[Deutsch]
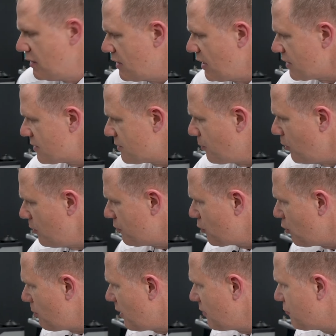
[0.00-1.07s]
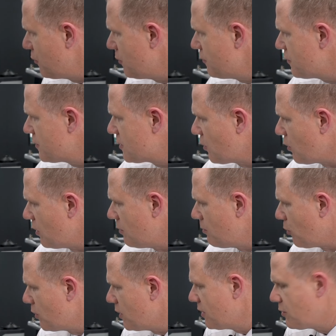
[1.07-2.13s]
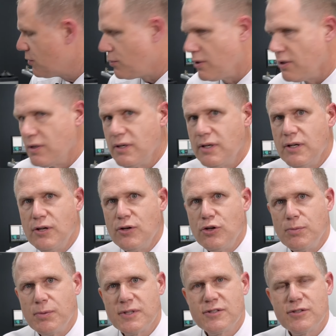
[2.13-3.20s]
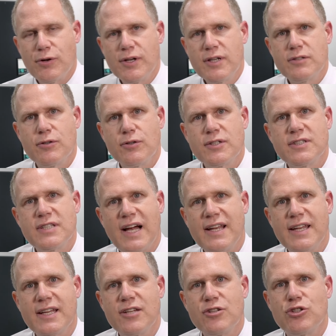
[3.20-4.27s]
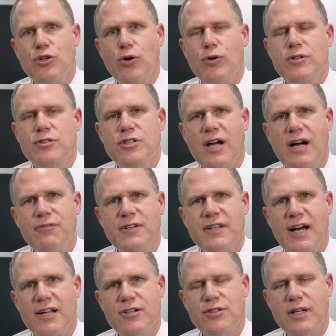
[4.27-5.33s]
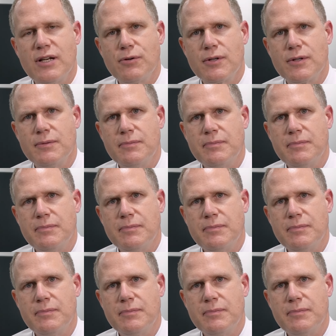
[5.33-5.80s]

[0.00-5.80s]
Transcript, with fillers: Der 12,5 Zoll Monitor überzeugt durch seine gestochen scharfe Darstellung.